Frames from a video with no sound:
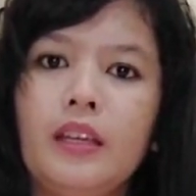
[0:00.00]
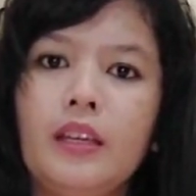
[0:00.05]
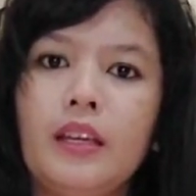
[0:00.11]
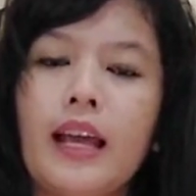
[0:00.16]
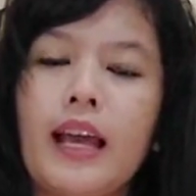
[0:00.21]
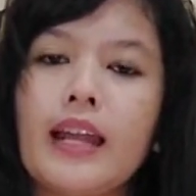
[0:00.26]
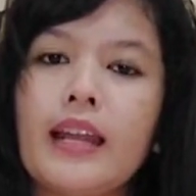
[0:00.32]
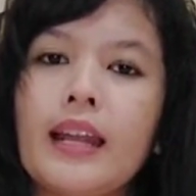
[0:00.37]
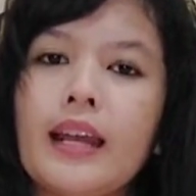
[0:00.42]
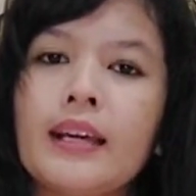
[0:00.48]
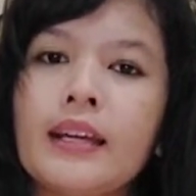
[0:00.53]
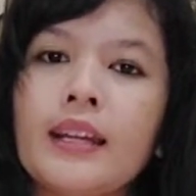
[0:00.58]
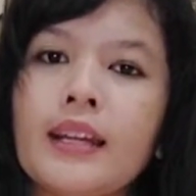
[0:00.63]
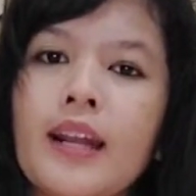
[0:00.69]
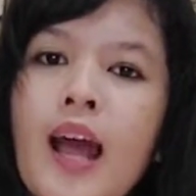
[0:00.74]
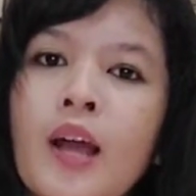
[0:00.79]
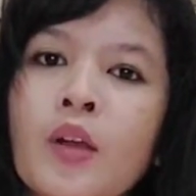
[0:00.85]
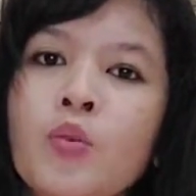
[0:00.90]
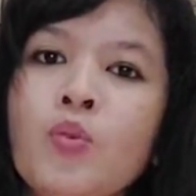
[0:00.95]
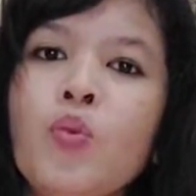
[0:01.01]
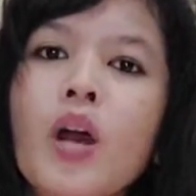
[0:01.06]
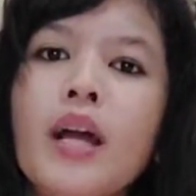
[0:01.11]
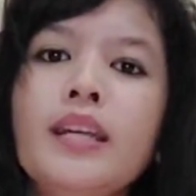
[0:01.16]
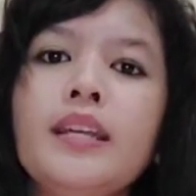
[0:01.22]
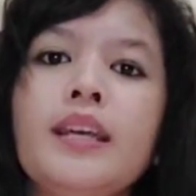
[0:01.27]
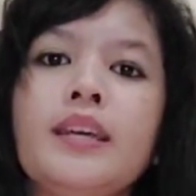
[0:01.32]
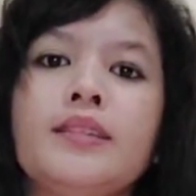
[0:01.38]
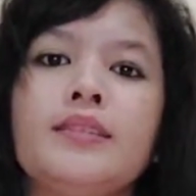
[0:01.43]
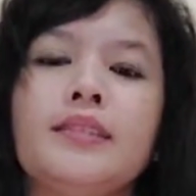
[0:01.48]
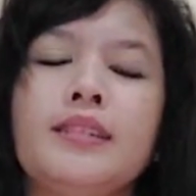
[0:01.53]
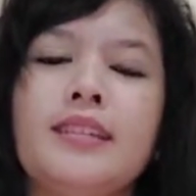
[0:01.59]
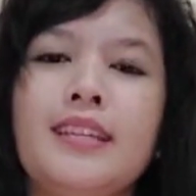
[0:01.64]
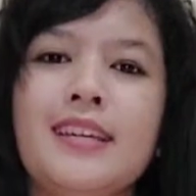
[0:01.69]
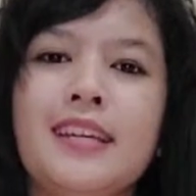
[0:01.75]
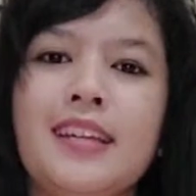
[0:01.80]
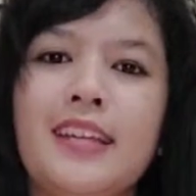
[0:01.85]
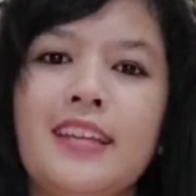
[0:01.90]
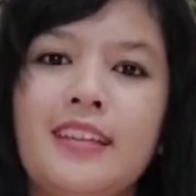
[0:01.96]
karena keraguannya
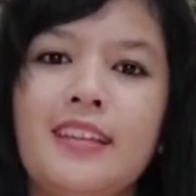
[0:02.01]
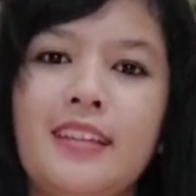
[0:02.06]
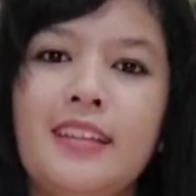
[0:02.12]
sendiri.